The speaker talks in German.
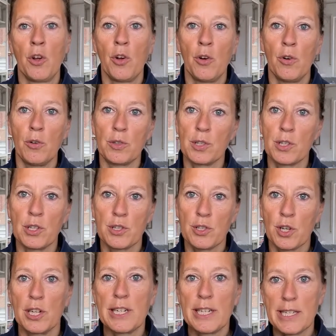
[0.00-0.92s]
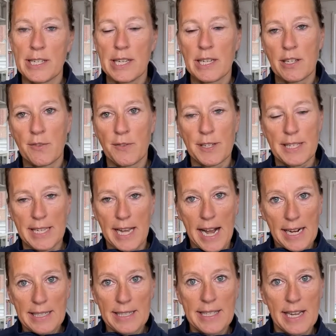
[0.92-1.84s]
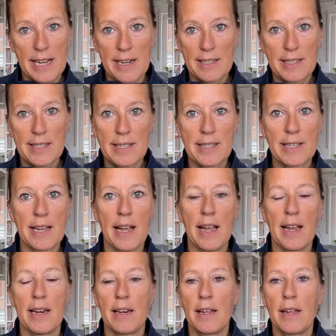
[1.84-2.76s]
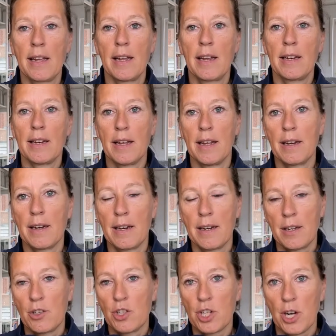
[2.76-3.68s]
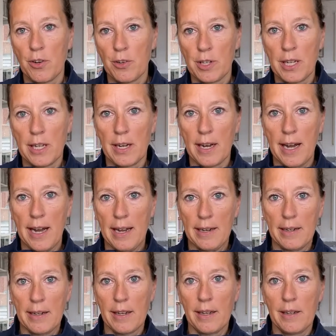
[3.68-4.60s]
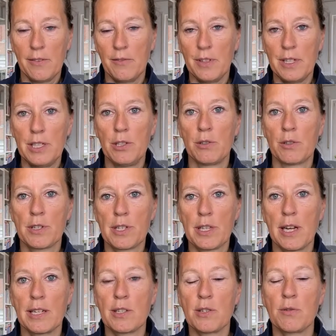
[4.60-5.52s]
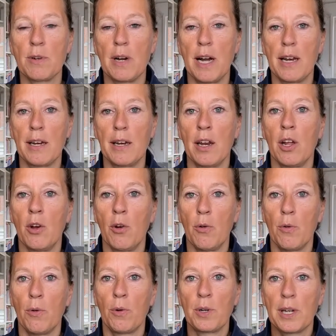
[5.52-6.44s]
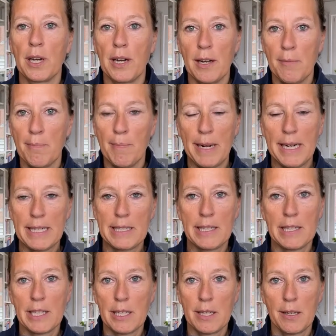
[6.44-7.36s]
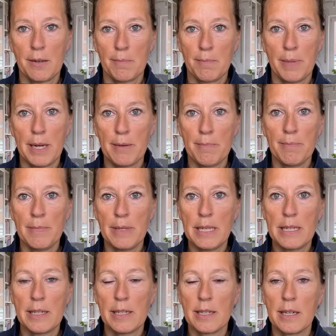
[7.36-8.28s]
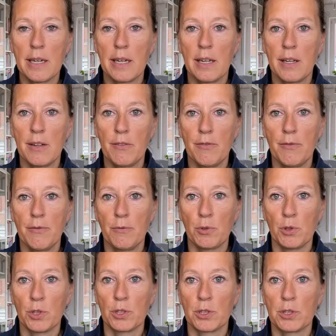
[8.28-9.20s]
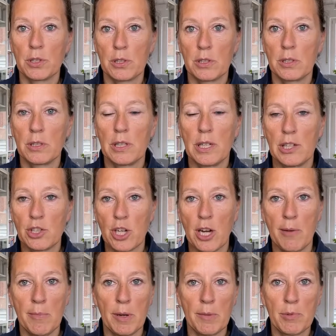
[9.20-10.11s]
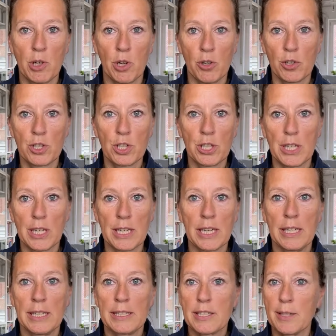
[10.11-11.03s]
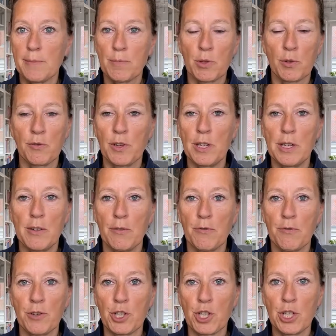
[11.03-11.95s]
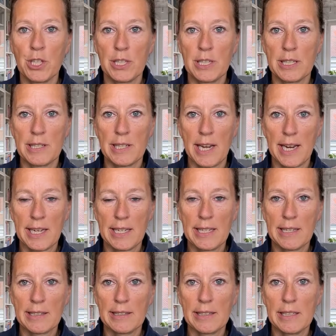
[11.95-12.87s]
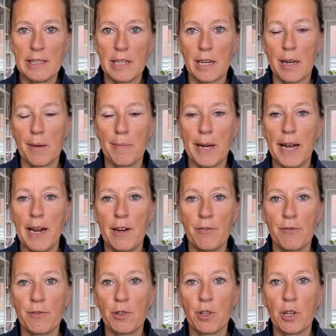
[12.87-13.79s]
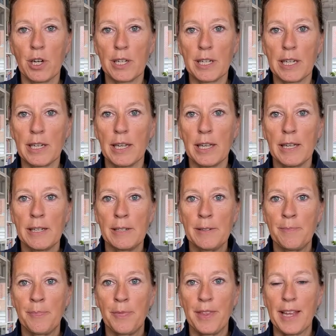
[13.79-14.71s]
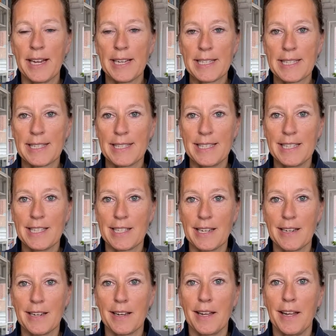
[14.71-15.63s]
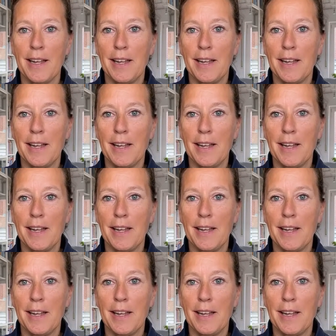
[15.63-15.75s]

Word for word: Und sollte es jetzt Versagensangst sein, dann schau dir andere Videos dazu an oder melde dich bei mir, und dann schauen wir im Coaching, es gibt so viele verschiedene Techniken, die dir dabei helfen können, dass diese